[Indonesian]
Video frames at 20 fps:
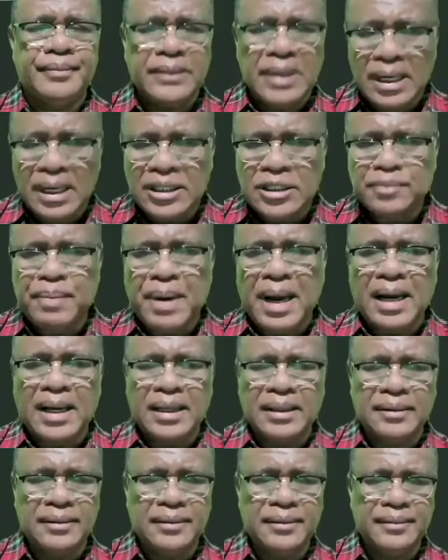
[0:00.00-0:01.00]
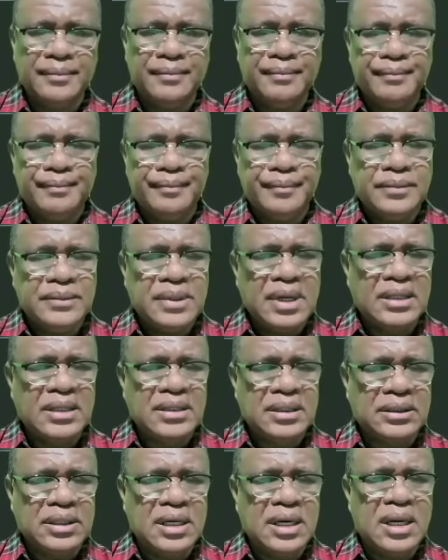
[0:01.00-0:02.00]
Dan sepakat. Nah
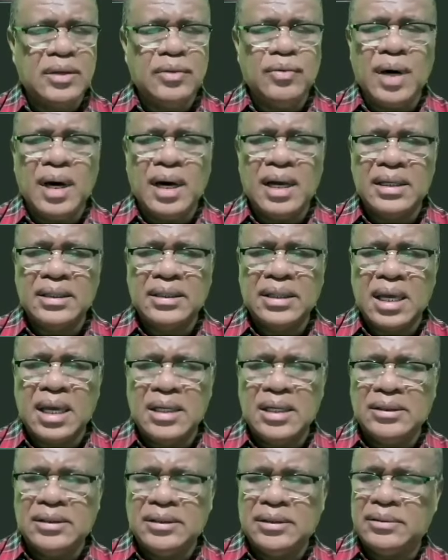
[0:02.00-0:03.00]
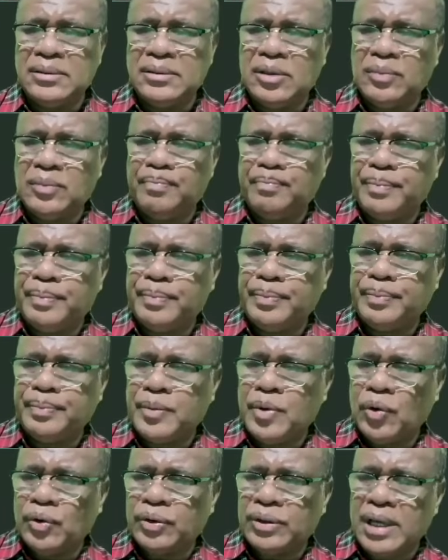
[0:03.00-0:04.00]
setelah dua hari saya di
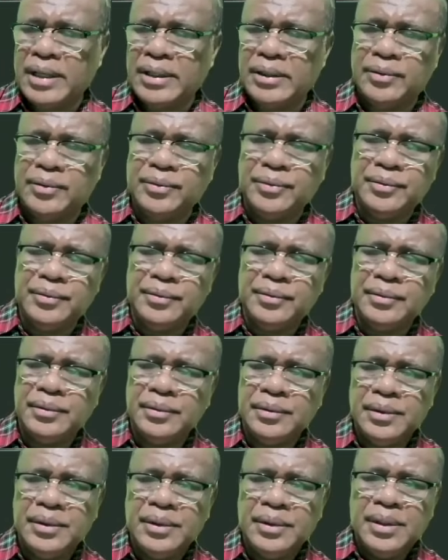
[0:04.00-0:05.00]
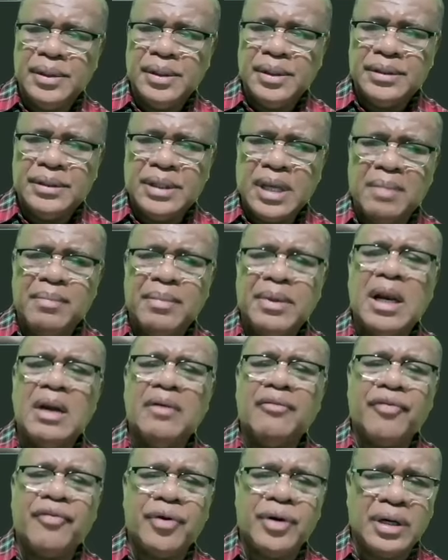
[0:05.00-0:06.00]
kota itu, saya
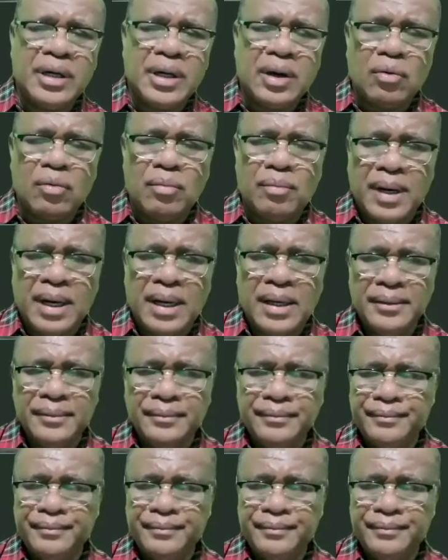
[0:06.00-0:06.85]
menelpon ke rumah